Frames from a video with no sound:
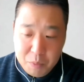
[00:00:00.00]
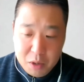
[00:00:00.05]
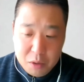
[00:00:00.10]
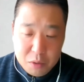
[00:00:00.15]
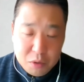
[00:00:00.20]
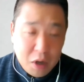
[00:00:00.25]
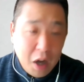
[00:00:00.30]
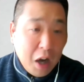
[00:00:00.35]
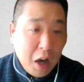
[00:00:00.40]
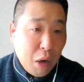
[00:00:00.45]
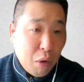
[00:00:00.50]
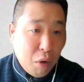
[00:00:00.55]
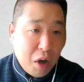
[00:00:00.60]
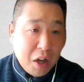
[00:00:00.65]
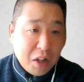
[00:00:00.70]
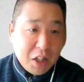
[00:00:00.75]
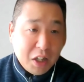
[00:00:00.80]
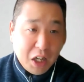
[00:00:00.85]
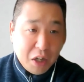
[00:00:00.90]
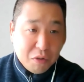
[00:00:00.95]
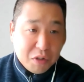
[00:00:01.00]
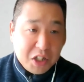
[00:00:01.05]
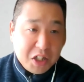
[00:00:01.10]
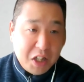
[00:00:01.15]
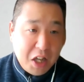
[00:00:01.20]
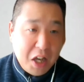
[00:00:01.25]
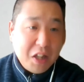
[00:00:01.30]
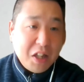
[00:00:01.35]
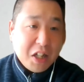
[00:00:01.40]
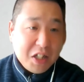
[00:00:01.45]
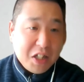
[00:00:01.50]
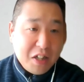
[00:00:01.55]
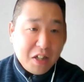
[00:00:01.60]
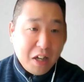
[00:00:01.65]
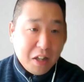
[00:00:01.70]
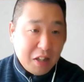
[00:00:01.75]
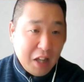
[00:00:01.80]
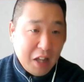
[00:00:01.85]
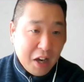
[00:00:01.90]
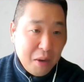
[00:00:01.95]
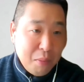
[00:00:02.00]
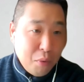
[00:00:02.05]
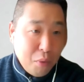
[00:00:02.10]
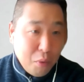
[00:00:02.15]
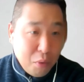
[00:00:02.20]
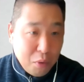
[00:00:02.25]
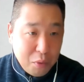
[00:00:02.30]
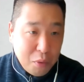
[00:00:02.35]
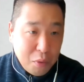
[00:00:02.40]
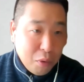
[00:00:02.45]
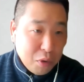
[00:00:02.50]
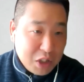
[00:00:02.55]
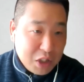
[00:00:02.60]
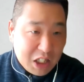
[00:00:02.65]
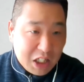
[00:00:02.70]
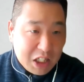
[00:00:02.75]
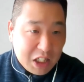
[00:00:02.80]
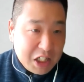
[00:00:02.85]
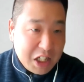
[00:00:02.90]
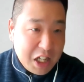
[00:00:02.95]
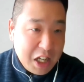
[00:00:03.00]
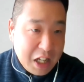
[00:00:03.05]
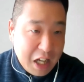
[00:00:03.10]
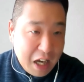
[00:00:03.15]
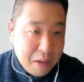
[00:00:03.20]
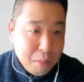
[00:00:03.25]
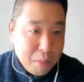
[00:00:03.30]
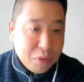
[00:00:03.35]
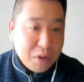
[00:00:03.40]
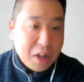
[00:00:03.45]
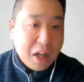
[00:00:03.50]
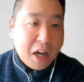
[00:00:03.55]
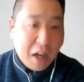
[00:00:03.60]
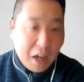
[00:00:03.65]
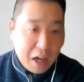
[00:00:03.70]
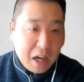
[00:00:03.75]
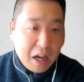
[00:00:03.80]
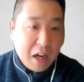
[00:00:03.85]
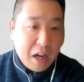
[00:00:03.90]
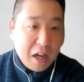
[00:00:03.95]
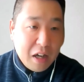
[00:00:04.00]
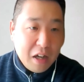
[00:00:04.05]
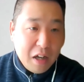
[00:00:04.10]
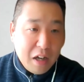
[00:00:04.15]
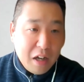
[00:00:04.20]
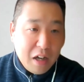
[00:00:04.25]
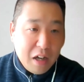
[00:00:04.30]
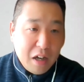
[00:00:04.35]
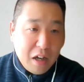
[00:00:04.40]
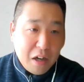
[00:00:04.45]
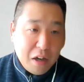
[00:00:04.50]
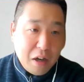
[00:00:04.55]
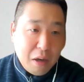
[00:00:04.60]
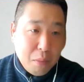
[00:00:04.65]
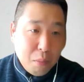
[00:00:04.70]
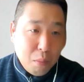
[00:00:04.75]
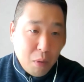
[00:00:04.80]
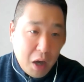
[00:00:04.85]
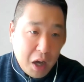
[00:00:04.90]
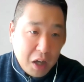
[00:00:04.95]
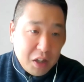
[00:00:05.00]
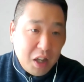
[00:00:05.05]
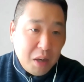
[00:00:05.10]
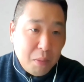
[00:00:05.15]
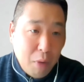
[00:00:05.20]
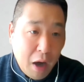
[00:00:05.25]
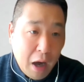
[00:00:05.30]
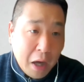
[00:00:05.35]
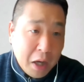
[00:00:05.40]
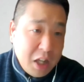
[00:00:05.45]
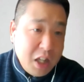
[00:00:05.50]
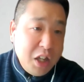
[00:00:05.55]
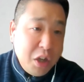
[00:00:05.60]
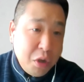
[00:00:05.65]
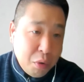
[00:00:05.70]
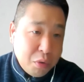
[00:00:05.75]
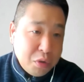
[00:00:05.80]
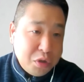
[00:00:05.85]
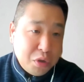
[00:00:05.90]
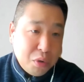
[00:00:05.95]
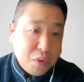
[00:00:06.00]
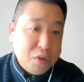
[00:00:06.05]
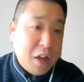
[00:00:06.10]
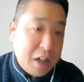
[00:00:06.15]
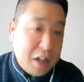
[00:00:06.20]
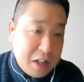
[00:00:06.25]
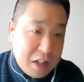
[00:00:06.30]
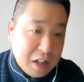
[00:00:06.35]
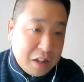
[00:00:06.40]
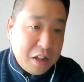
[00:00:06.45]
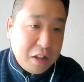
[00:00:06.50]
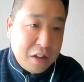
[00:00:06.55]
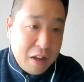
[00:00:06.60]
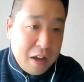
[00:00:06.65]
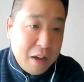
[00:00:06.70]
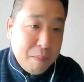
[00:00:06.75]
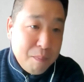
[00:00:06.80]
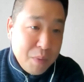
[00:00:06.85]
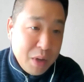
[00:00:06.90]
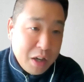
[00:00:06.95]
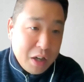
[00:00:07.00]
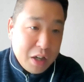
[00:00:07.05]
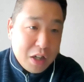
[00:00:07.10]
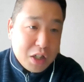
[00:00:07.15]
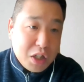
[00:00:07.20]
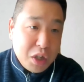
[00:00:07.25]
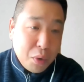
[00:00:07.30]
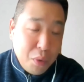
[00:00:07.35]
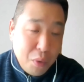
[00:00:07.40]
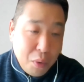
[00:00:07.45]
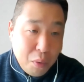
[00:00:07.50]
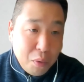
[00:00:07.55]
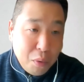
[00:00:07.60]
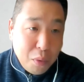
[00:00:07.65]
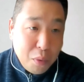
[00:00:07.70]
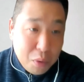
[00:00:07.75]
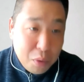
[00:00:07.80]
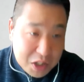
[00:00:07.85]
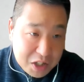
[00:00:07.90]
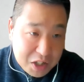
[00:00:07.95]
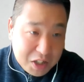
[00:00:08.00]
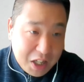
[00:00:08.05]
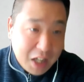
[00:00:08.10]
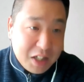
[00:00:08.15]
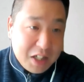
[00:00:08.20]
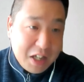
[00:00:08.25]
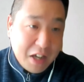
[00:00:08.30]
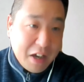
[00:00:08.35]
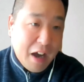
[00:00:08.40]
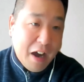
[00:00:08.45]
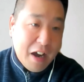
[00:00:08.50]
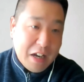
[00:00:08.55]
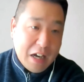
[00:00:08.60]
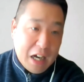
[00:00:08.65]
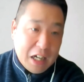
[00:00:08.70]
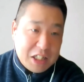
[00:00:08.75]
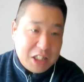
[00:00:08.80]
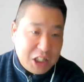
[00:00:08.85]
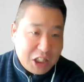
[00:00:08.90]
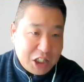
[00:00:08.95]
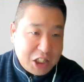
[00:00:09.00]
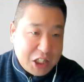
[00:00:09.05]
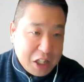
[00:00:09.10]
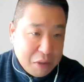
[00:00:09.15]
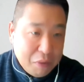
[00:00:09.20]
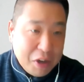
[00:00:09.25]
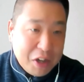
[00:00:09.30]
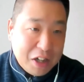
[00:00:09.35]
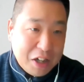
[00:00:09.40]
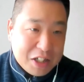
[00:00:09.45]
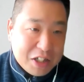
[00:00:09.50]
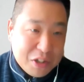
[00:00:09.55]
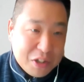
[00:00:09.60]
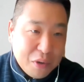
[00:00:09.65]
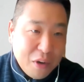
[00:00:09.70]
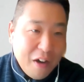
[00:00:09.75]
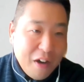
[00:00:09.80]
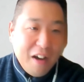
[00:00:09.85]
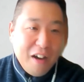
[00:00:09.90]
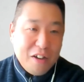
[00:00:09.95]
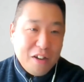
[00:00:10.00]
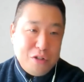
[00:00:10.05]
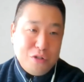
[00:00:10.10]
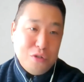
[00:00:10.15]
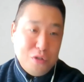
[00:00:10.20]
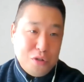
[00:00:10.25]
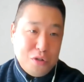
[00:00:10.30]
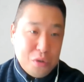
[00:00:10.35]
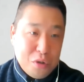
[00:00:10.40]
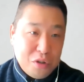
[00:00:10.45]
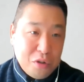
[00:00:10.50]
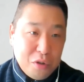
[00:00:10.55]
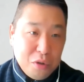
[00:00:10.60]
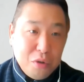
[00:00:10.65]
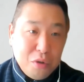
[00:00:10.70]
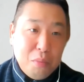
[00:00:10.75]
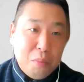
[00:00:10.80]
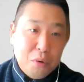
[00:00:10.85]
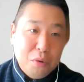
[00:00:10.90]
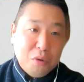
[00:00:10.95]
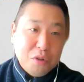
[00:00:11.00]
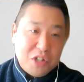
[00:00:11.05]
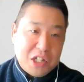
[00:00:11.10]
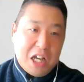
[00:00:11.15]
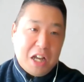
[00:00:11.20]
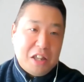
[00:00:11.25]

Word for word: なんかわかんないけどステータスが誰も更新していないもんだから勝手にも廃業状態になっててそれをこう全世界に発信してたわけなんですよ Google というものを使っ